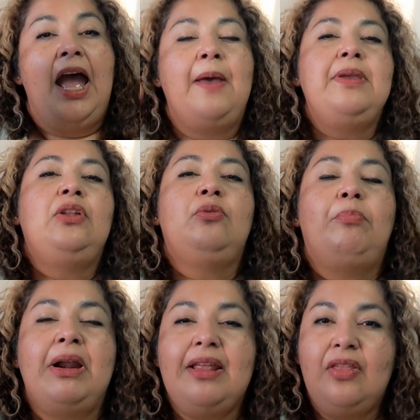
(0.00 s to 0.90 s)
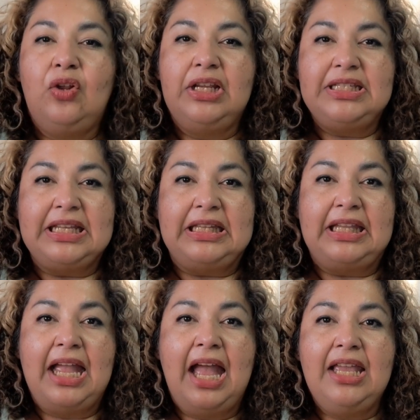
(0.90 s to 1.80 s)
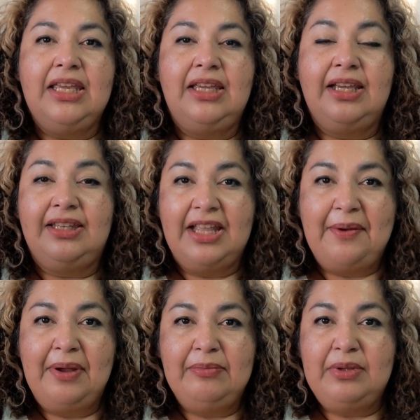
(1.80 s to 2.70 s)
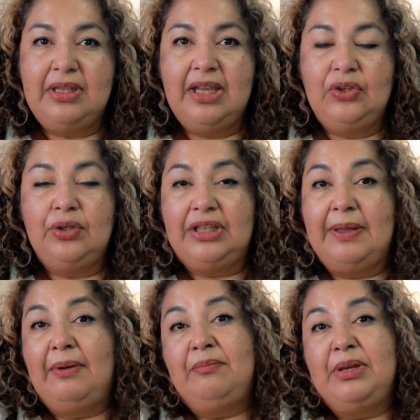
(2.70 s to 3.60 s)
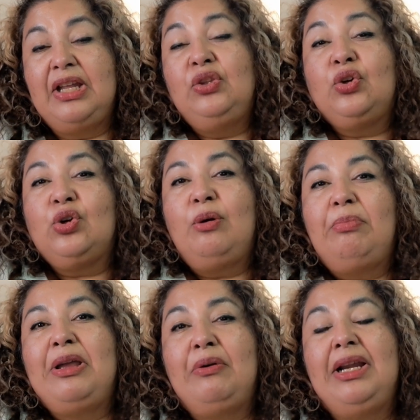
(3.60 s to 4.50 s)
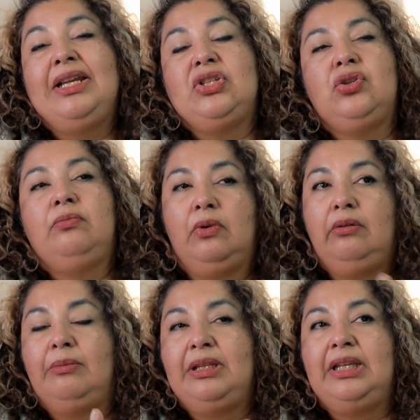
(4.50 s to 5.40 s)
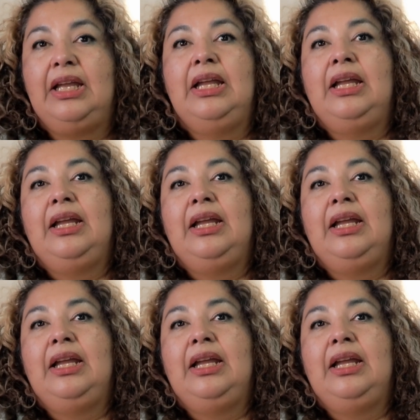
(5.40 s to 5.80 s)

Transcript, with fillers: habían un par de adolescentes ahí que estaban midiendo, estaban viendo ropa igual que yo, obviamente.